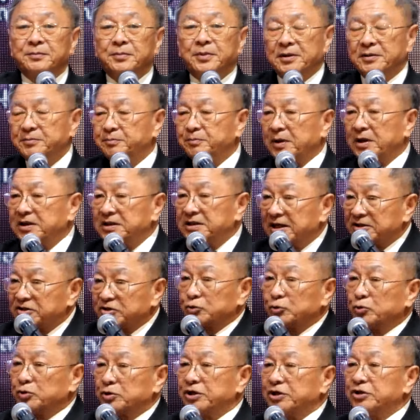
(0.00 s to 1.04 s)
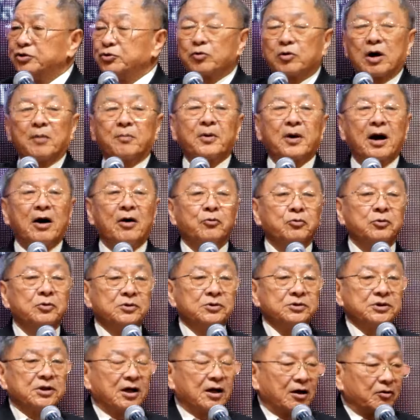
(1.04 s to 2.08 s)
พระเยซูที่อยู่กับเรา
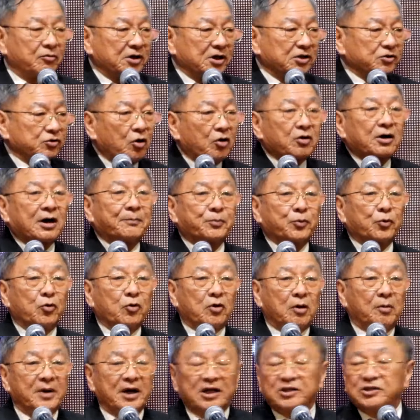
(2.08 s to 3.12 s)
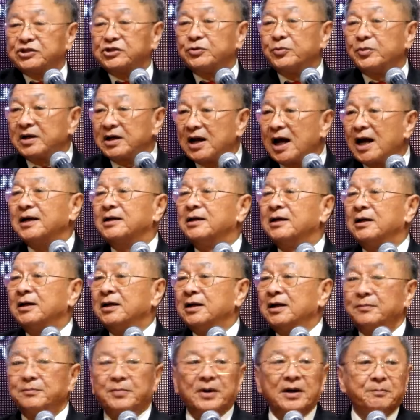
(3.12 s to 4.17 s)
ที่เราได้ต้อนรับพระองค์เข้ามาในชีวิตนั้น
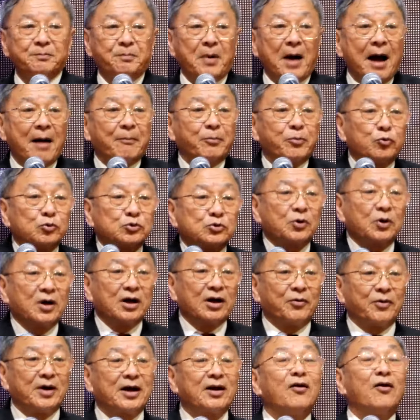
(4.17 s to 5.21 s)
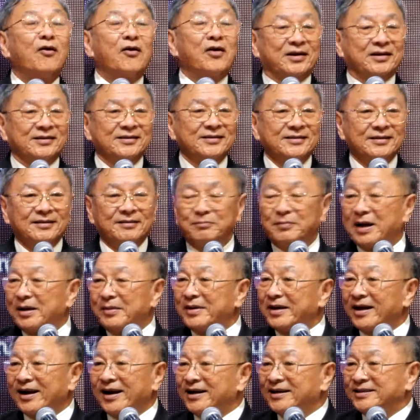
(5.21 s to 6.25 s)
เป็นพระผู้ช่วยเราให้รอด ไม่มี
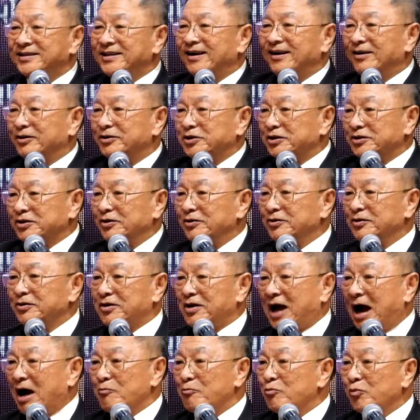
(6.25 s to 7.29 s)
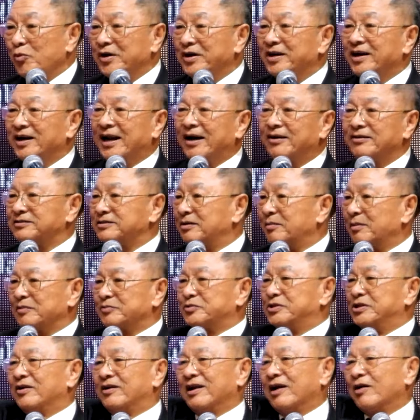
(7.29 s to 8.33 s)
อะไรที่เราจะต้องกังวลอีกแล้ว สำหรับชี
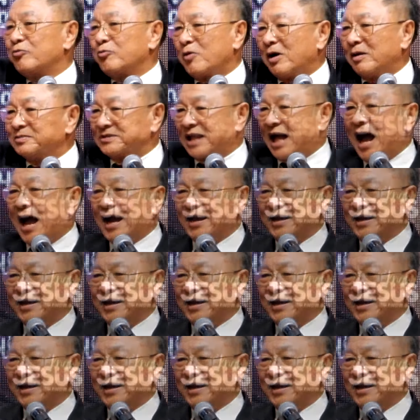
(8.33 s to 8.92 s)
วิตหลังความตาย